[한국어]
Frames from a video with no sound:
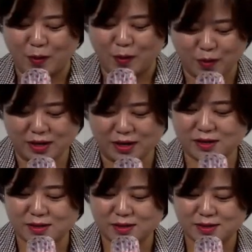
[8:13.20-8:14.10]

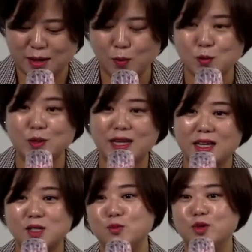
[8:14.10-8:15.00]
오늘 새로
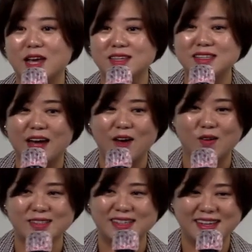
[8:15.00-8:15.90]
초대되신 분 계시나요
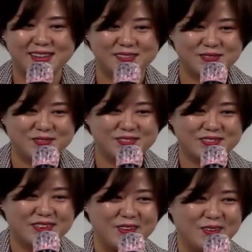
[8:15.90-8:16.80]
혹시?
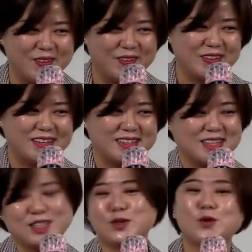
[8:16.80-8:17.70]
어, 여기
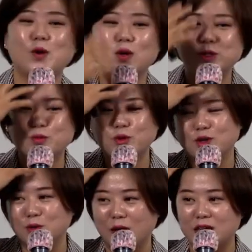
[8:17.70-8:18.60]
이제 신규로 오신
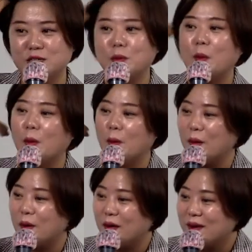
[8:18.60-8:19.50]
분들도
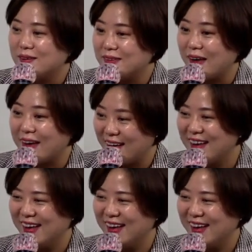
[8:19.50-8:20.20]
계시고 네.